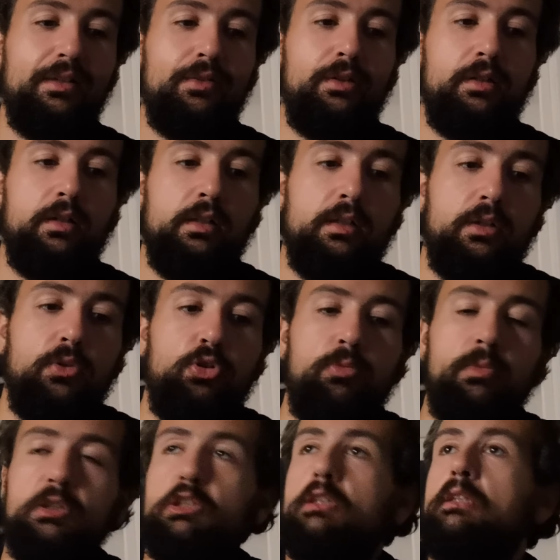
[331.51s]
Voilà.
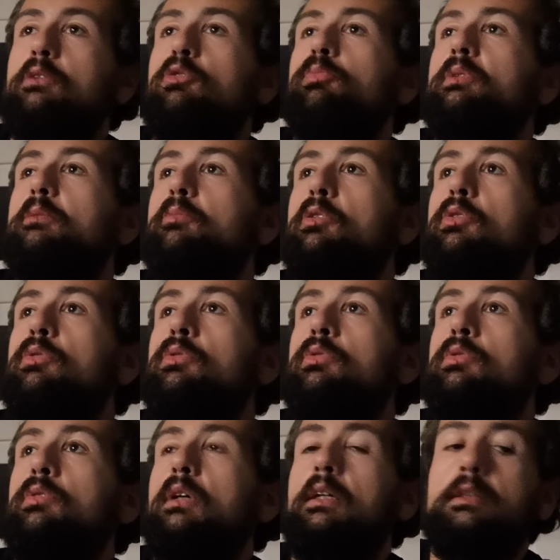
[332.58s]
Le match était complètement
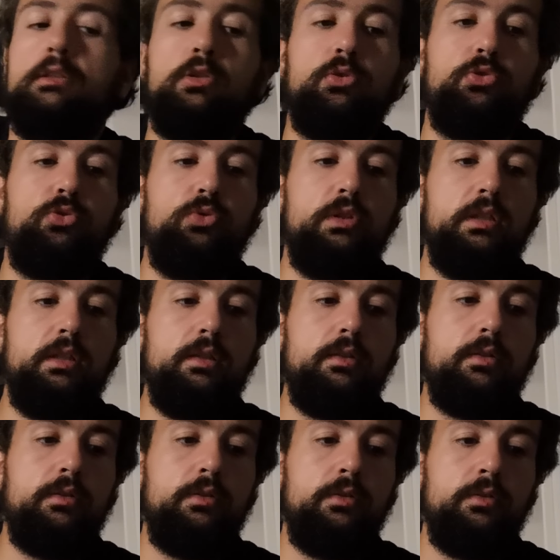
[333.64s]
à sens
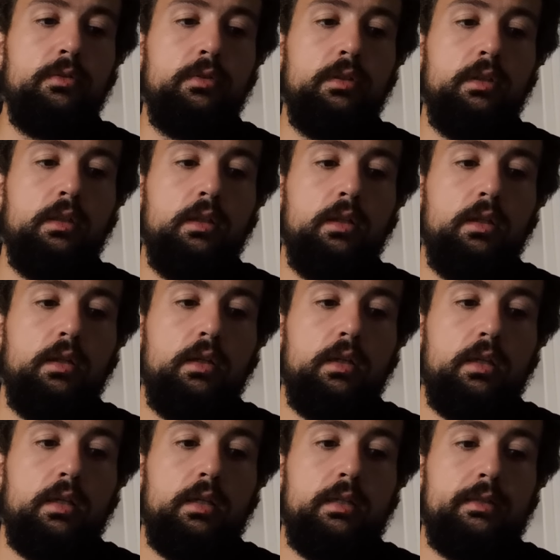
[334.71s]
unique.
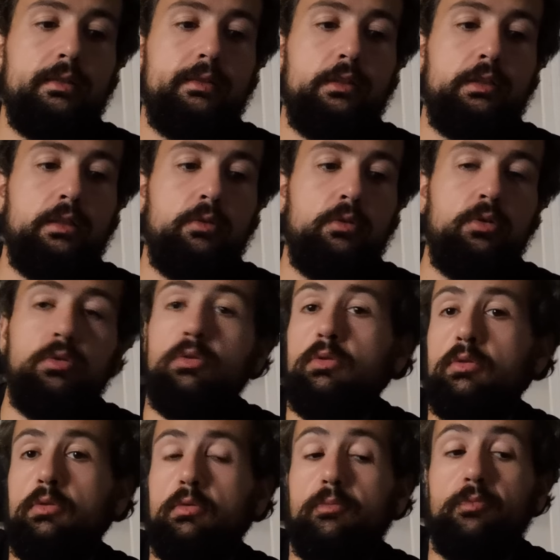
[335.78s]
et
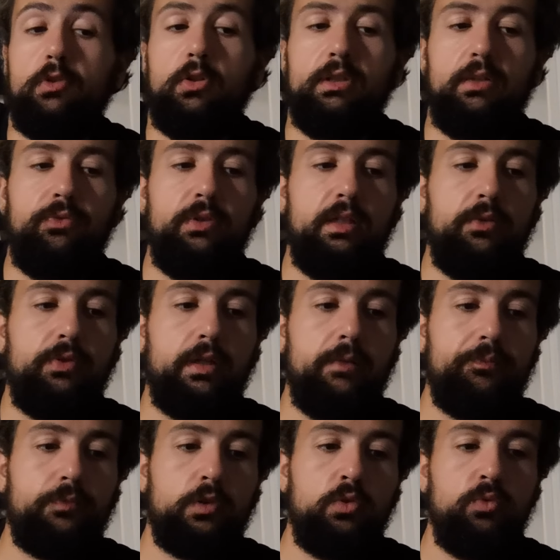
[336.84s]
Saint-Etienne on a fait les
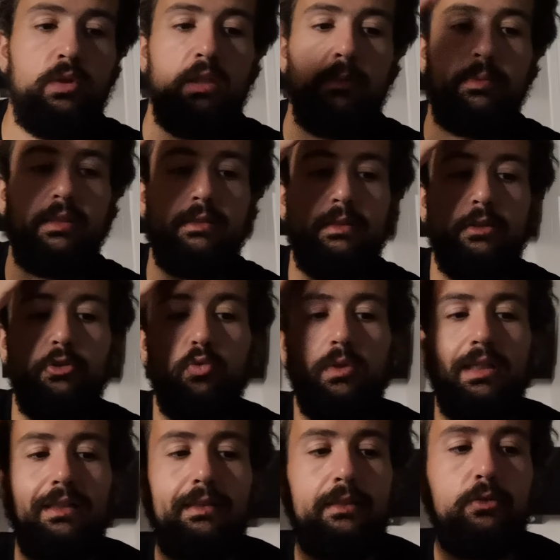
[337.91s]
frais. Donc voilà, prestation
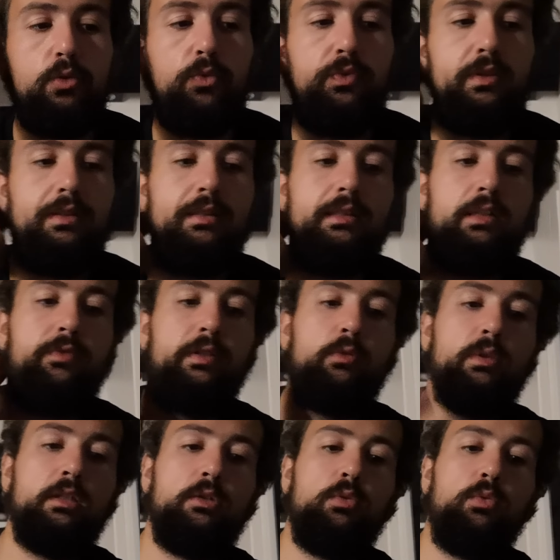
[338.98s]
catastrophique des
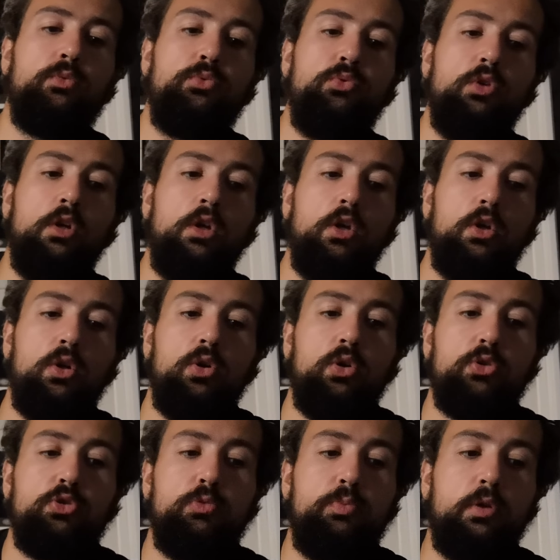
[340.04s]
Stéphanois qui ont vu
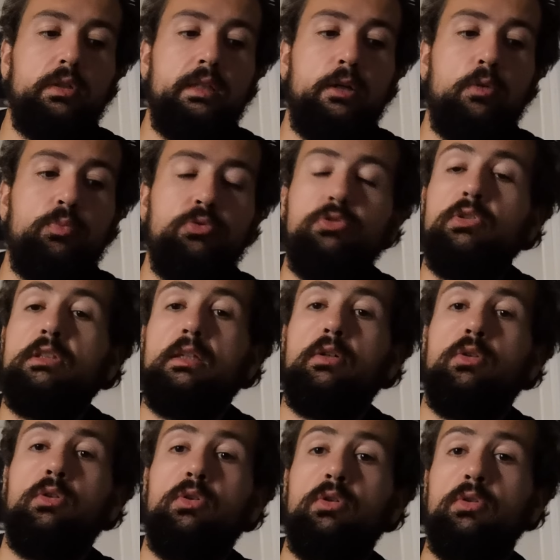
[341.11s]
leurs supporters. En plus de ça,
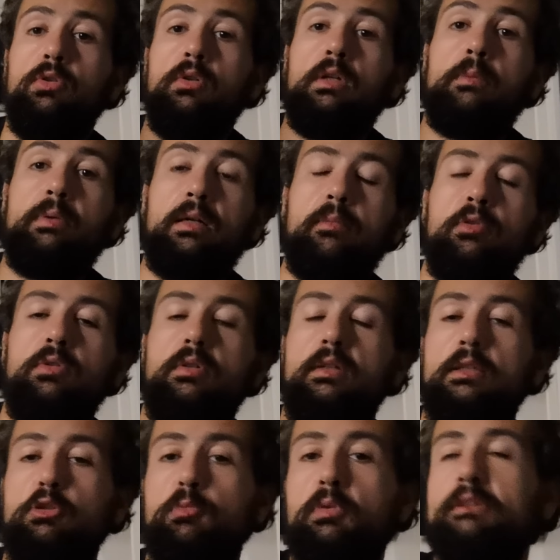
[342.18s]
euh, apparemment,
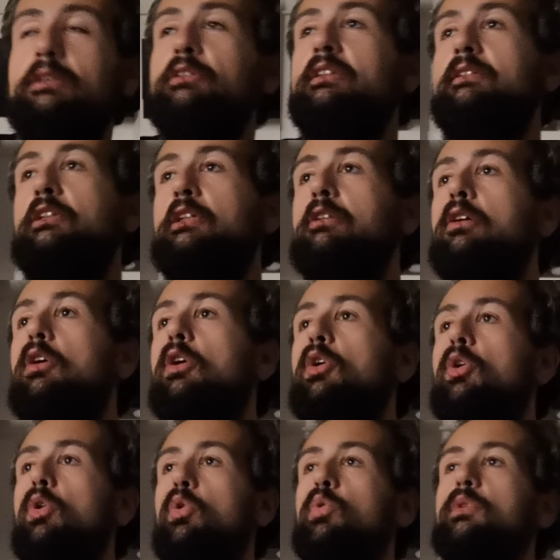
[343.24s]
les supporters de Saint-Etienne
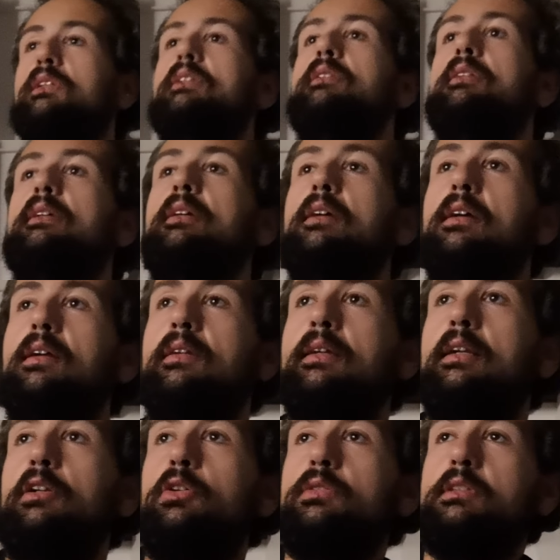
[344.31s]
ont quitté
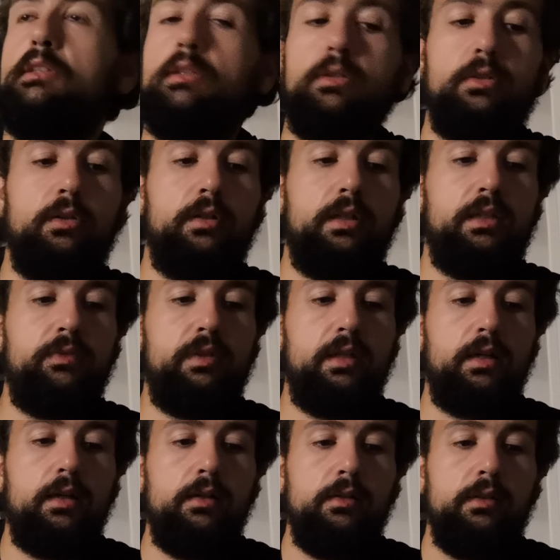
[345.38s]
l'Alliance euh,
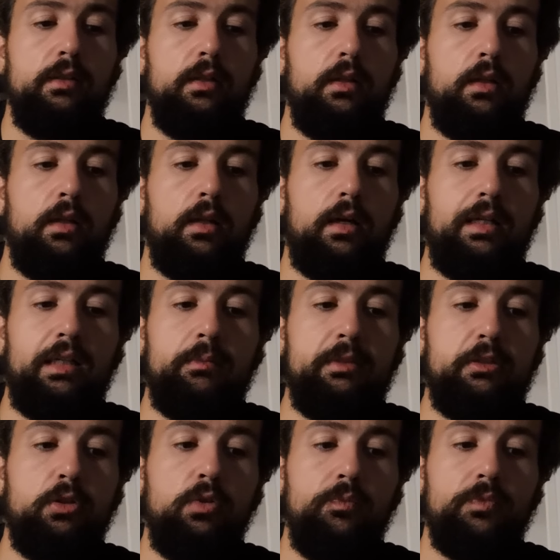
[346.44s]
Riviera à la
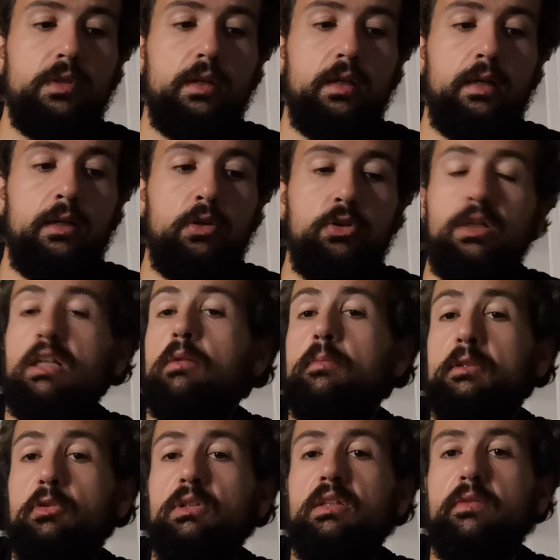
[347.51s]
mi-temps, alors qu'à la
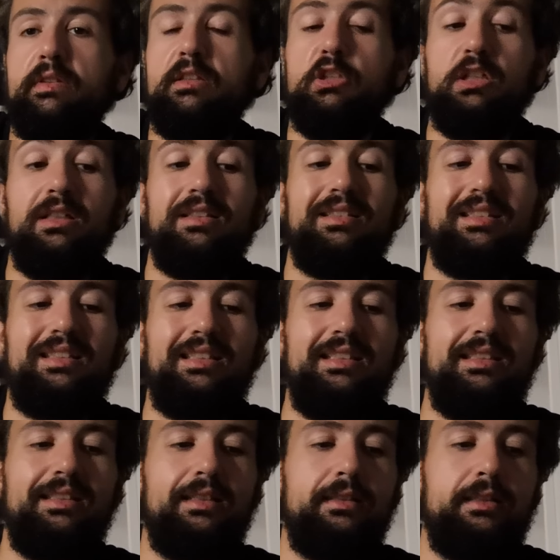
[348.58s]
mi-temps, il y avait déjà
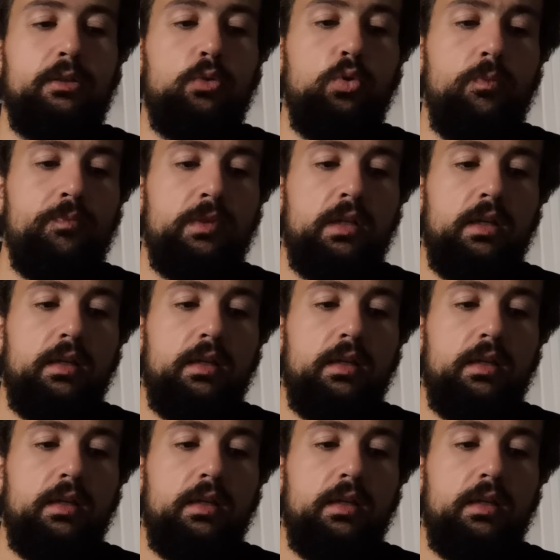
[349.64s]
6 à 0.